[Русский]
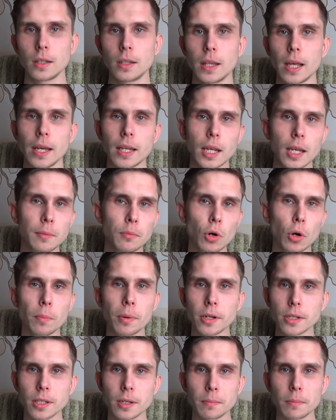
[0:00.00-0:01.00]
Таким
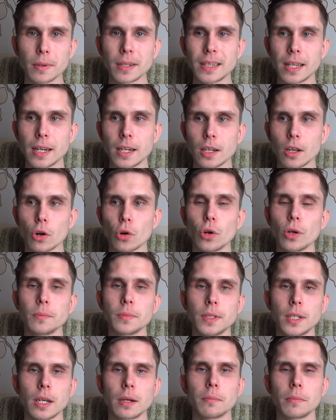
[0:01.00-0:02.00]
образом мы тренируем
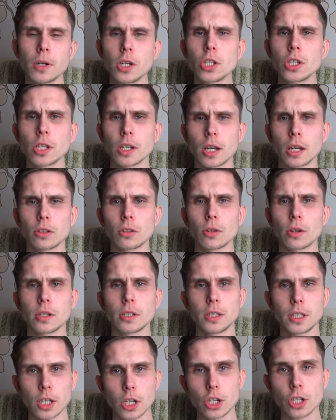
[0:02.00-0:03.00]
те мышцы, которые
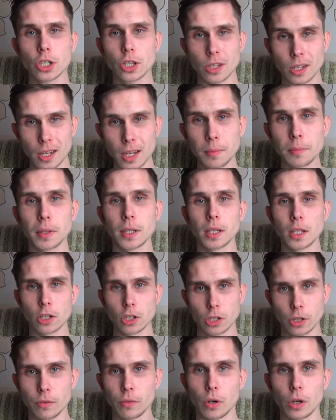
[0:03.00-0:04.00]
держат именно
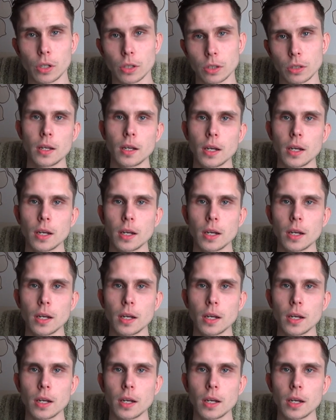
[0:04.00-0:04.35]
живот.